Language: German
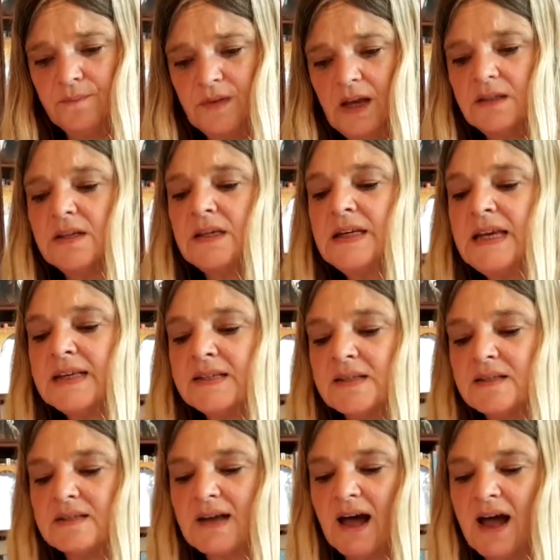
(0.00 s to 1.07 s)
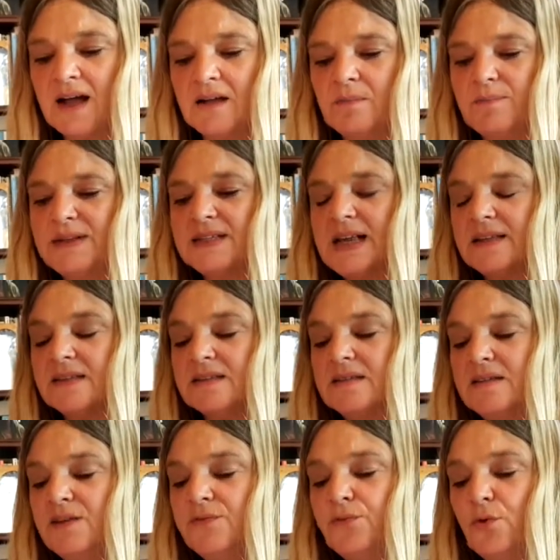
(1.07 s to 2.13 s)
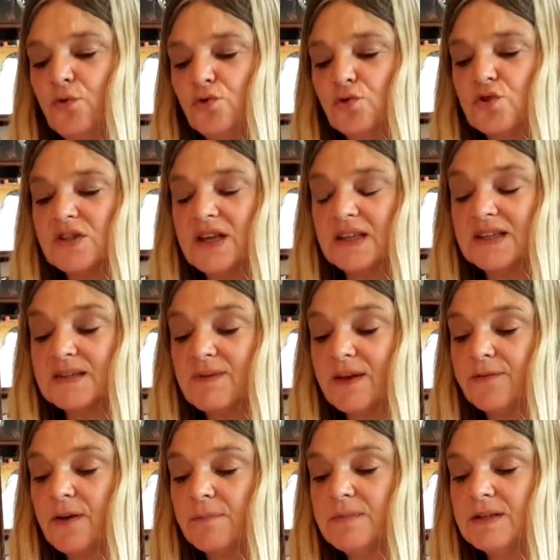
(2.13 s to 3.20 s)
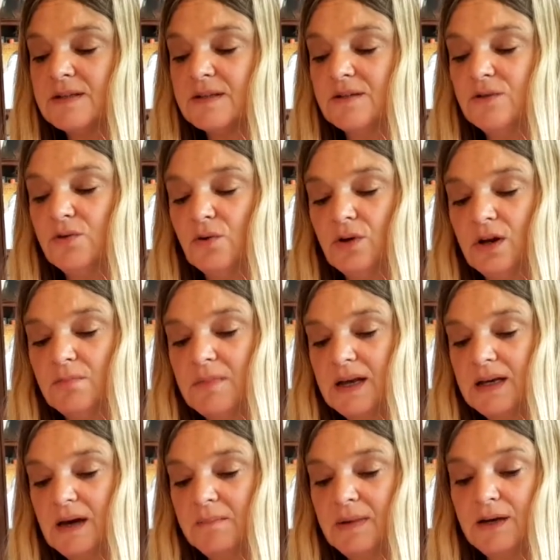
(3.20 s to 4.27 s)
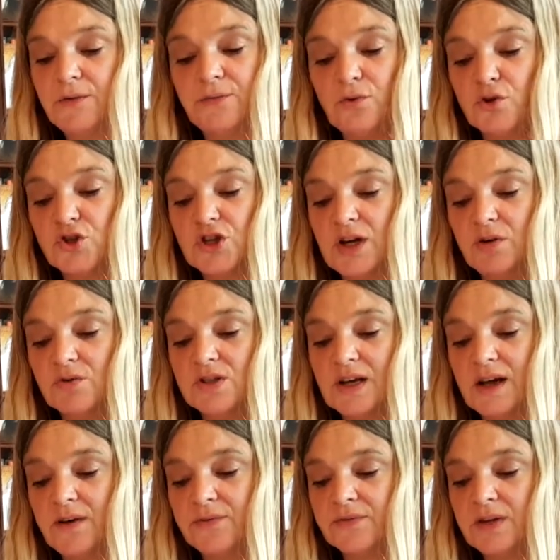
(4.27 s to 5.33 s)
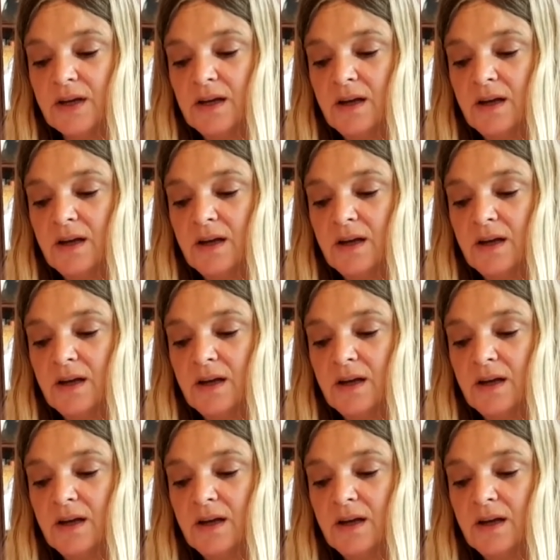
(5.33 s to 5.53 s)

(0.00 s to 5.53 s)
In den nächsten Tagen besetzten die Fotos der zwei vermissten jungen Männer meine Vorstellungskraft.